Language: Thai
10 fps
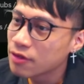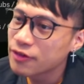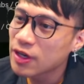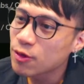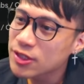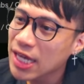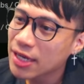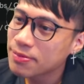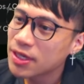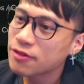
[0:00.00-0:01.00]
เฟอร์กูสั้
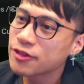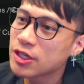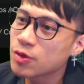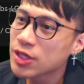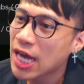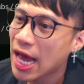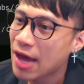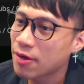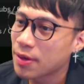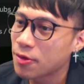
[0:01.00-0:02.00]
นเพื่อน เฟอร์กูยา
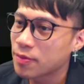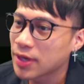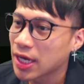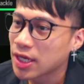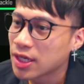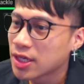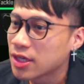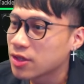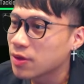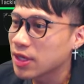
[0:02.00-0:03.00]
วครับผมนะ
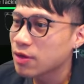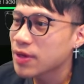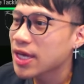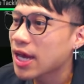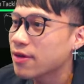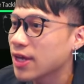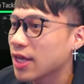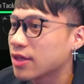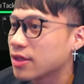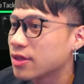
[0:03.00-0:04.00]
ตัวนี้วิ่ง
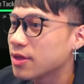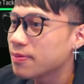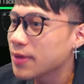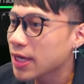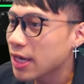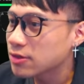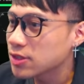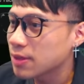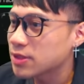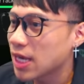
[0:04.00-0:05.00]
91ดิบบิ้ง
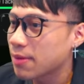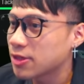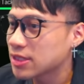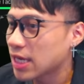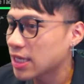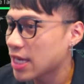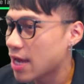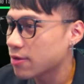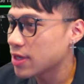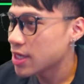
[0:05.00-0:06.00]
90 จ่ายบอลสั้น
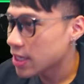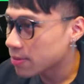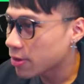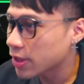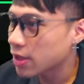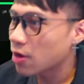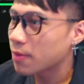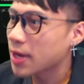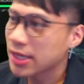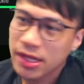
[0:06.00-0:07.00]
ยาวดียิงบอลในกรอ
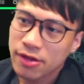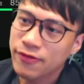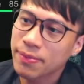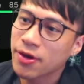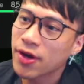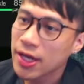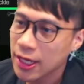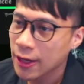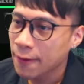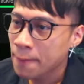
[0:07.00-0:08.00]
บได้แต่ดีเฟนต์ไม่ ค่อย
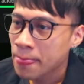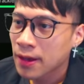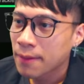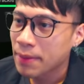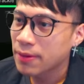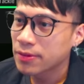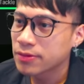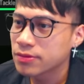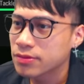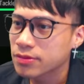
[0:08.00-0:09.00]
ดี เป็น
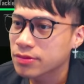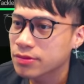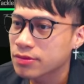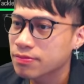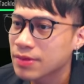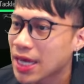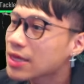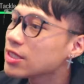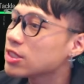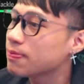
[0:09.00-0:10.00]
มี แอ
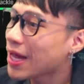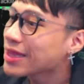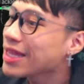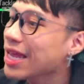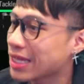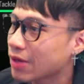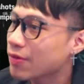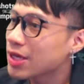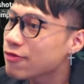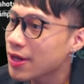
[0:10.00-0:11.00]
นติซิปาเต้แต่
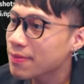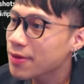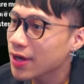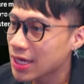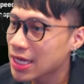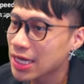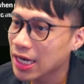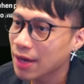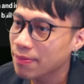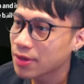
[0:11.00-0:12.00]
ว่าดีเฟนต์ไม่ค่อยดี
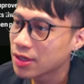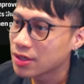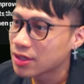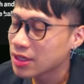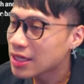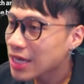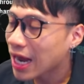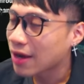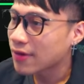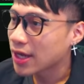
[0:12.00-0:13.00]
นะครับหย่
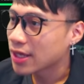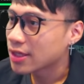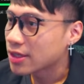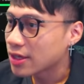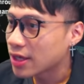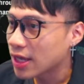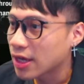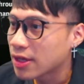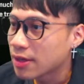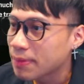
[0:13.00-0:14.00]
งวะ
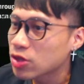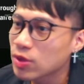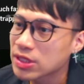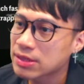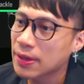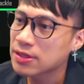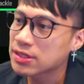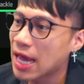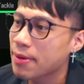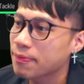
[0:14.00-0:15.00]
เป็นตัวเป็น
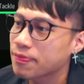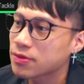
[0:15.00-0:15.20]
สายแบบ